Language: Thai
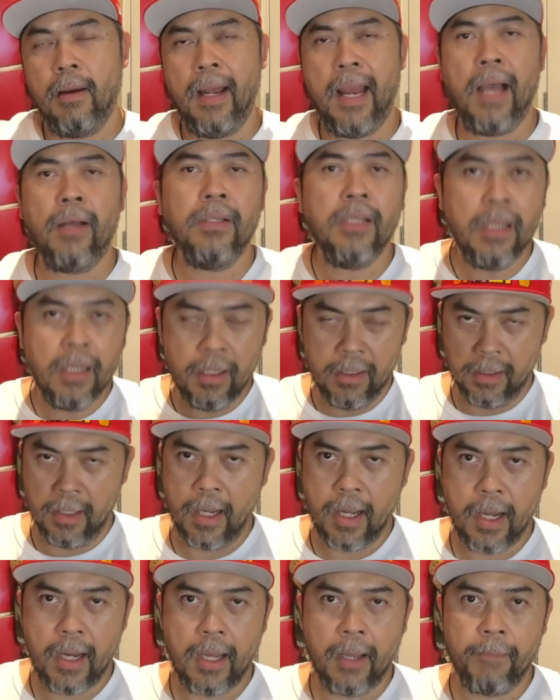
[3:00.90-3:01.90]
แล้วที่เหลือ
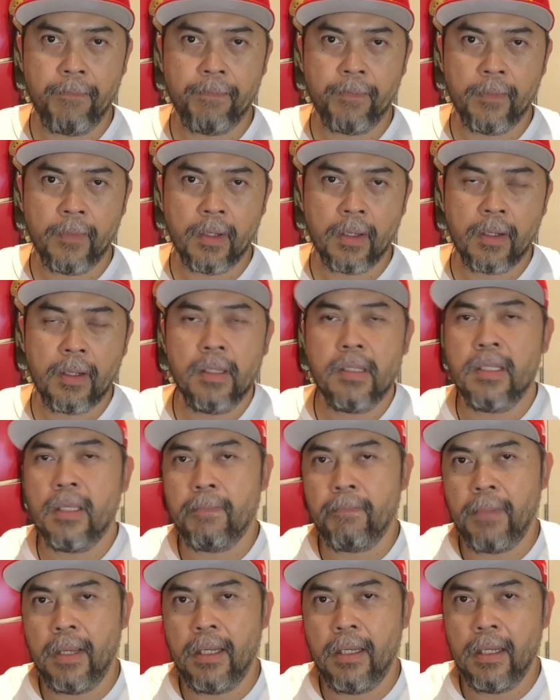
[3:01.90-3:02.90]
เนี่ยก็จะ
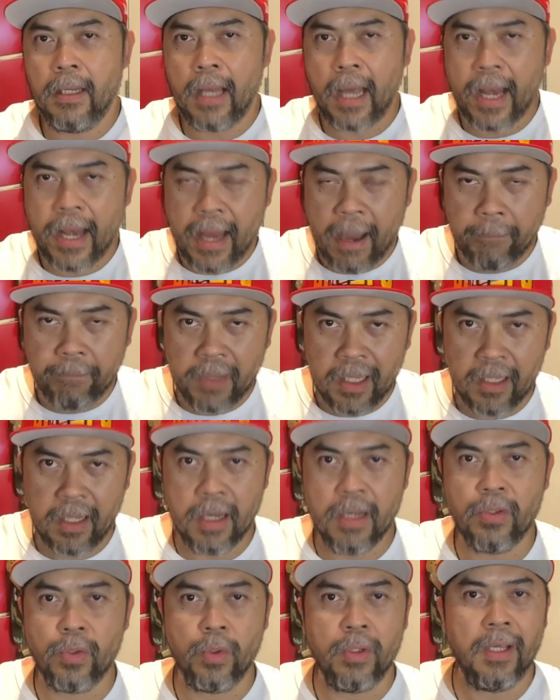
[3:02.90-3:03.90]
เป็นอันดับที่ดี
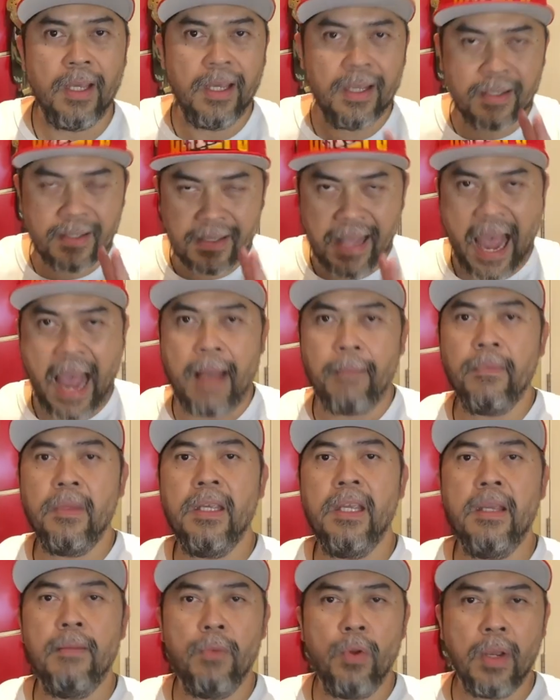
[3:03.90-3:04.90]
ที่สุดอีกสาม
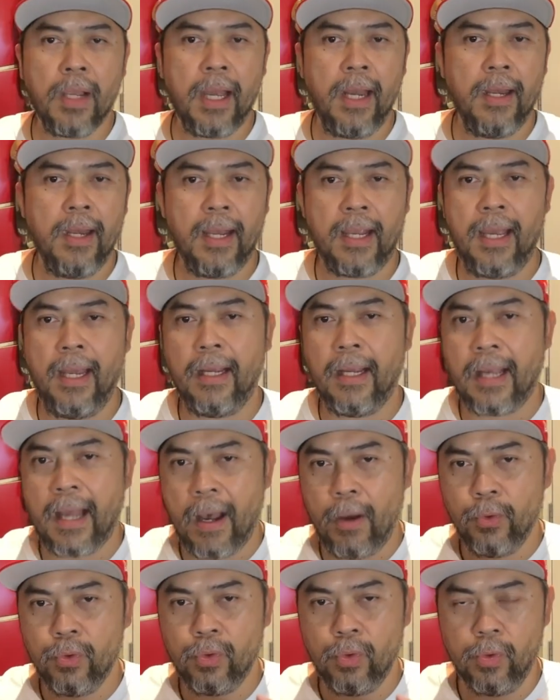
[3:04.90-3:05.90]
ทีมด้วยกันในการ
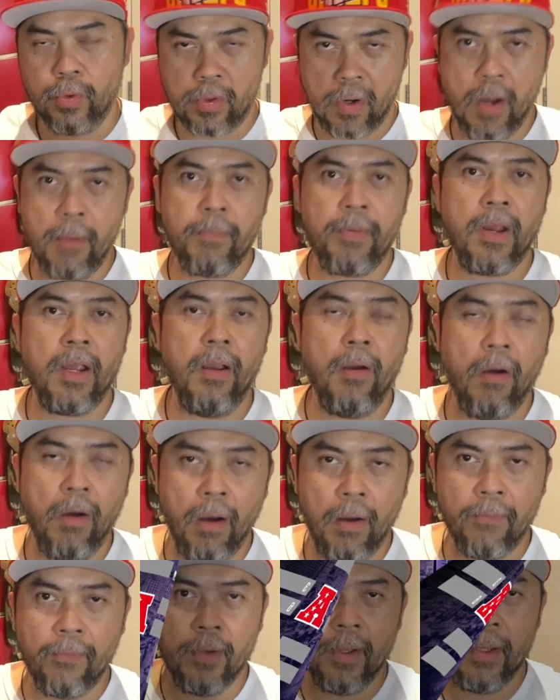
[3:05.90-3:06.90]
เข้าสู่รอบ Playoff